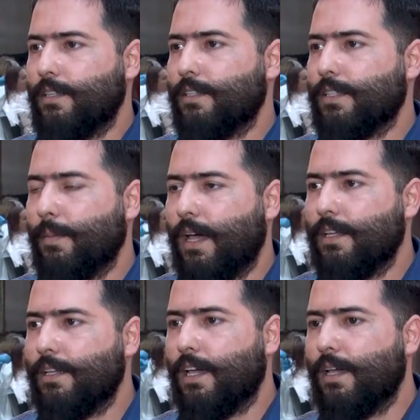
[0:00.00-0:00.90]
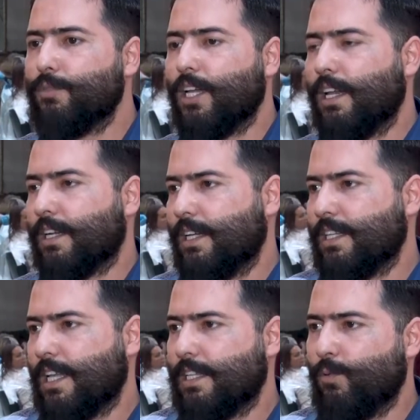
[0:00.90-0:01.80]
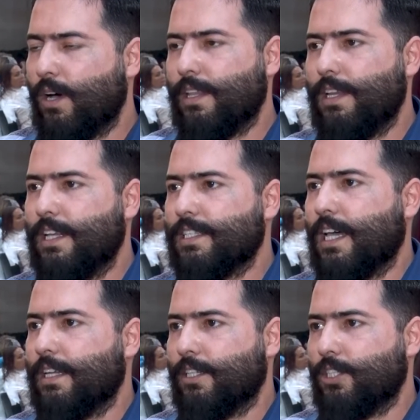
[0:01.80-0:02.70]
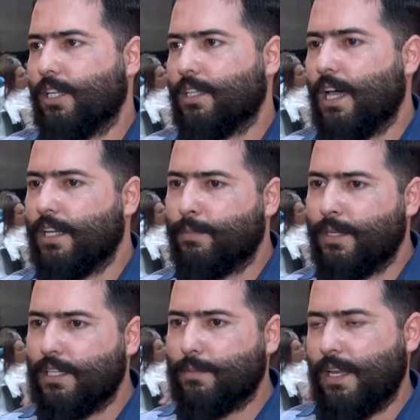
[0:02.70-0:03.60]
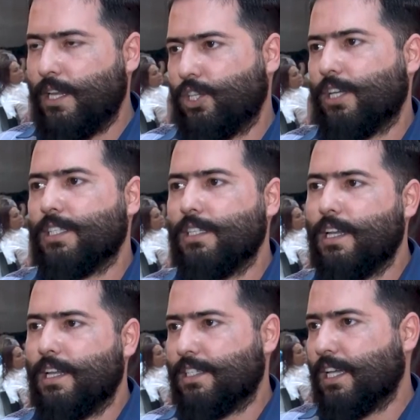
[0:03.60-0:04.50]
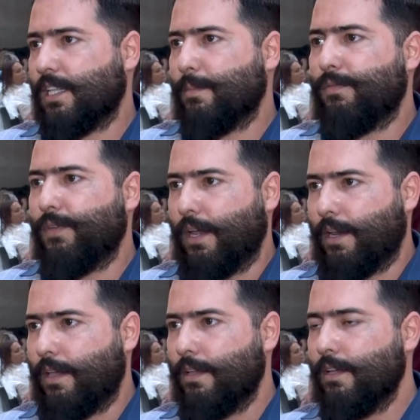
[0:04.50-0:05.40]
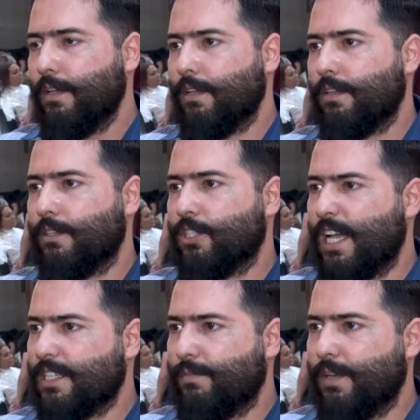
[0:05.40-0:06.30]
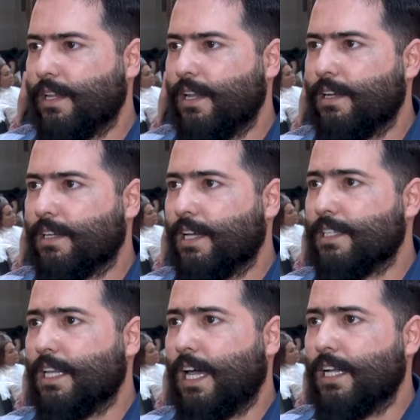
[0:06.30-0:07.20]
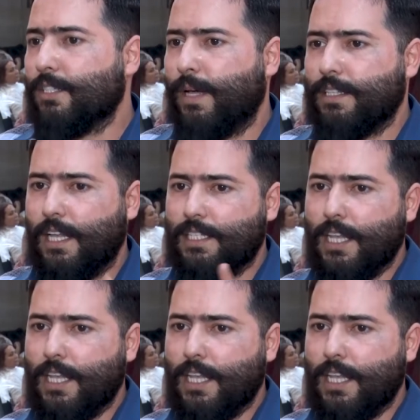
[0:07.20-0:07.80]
آه، طبعا هي اهم شغله القياسات هو هذا اللي هسه انا حكيته انا بالنسبه لي شخصيا استخدم الفيرنا آه، جهاز الفيرنا للقياس الحاجب حتى